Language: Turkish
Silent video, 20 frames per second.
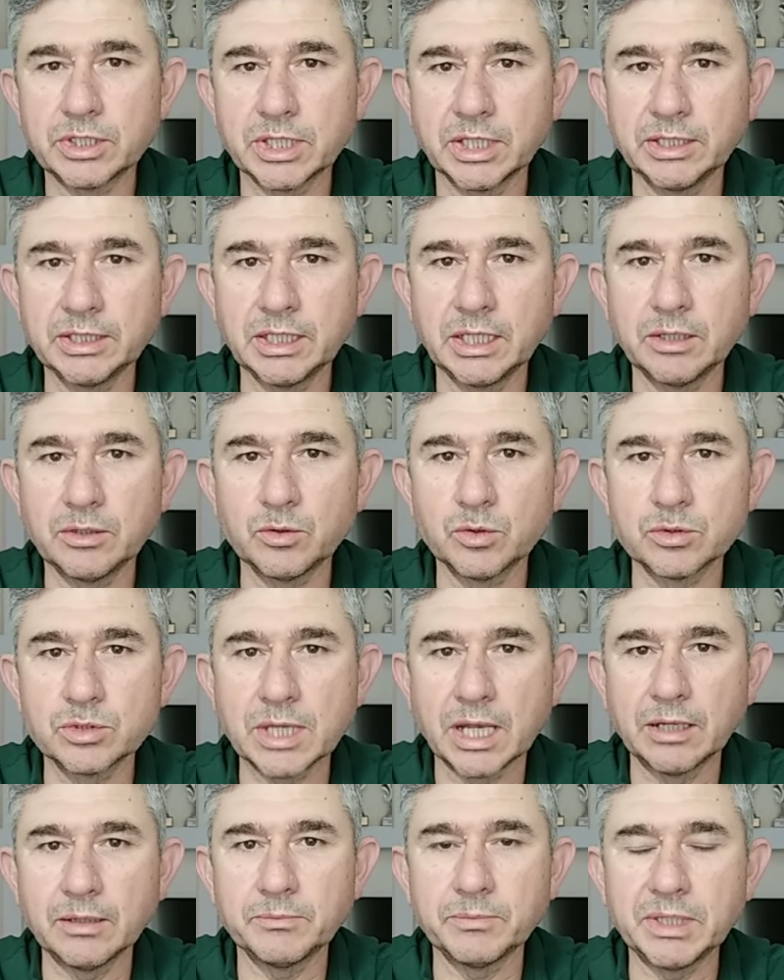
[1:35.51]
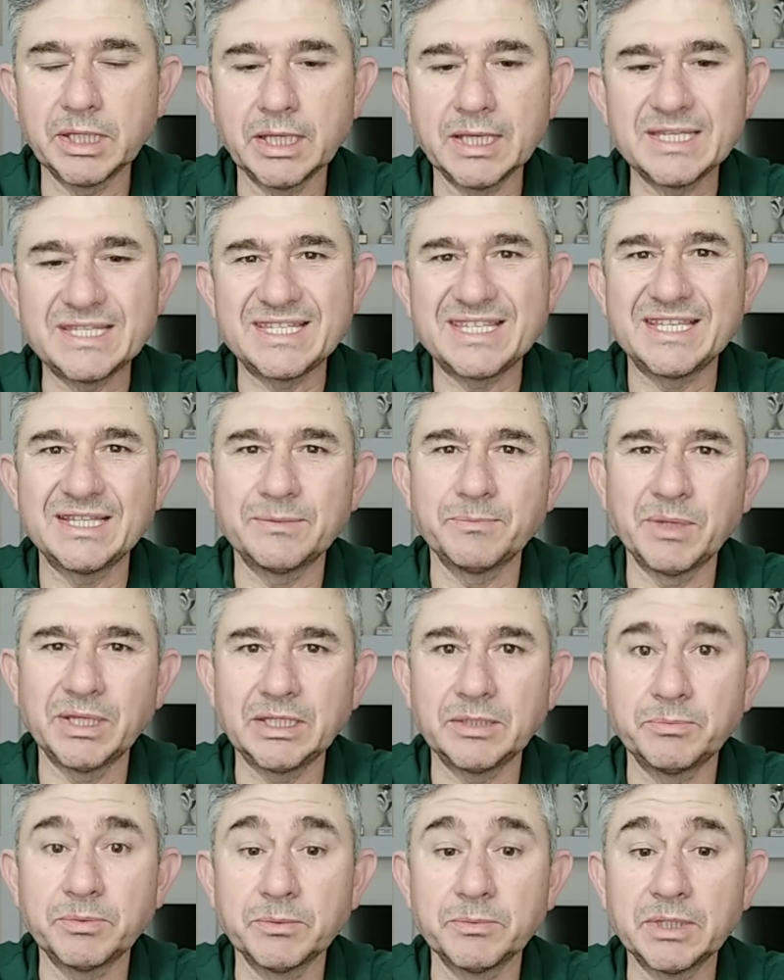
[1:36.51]
Kendine güzel bir
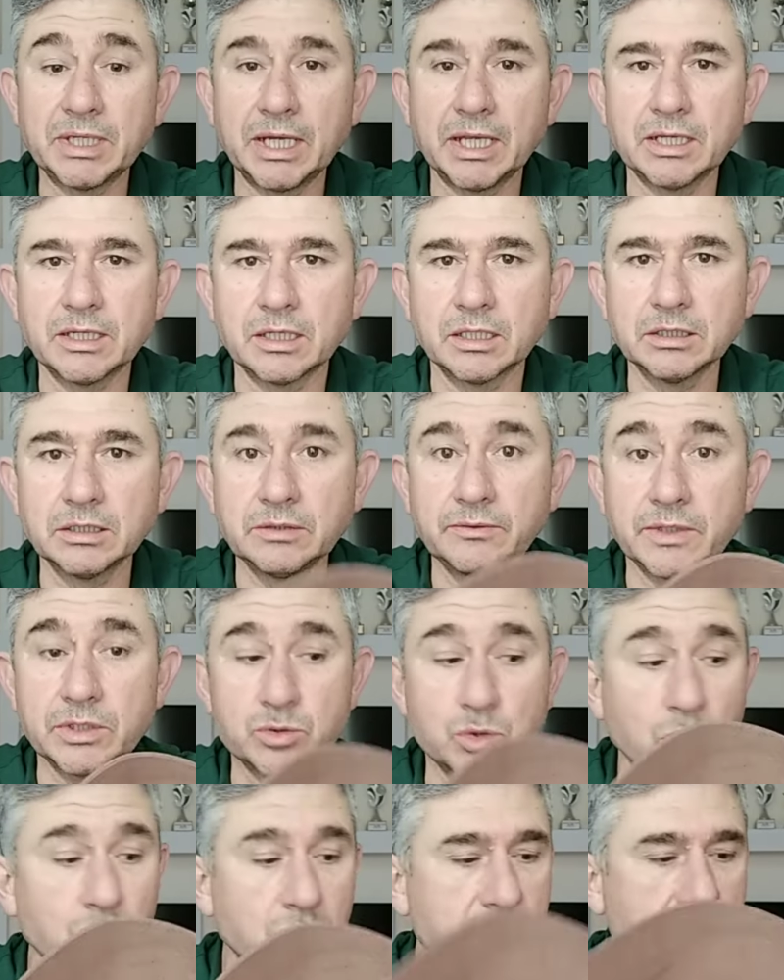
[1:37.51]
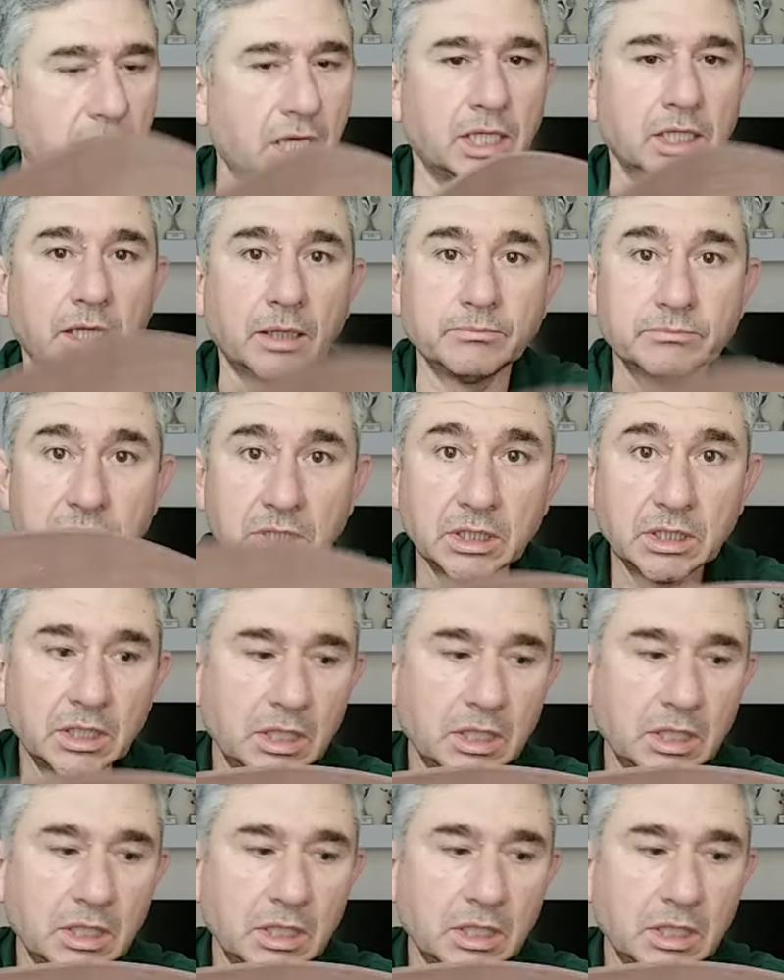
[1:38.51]
eskitme tipi bir renk alır ve çok sağlam,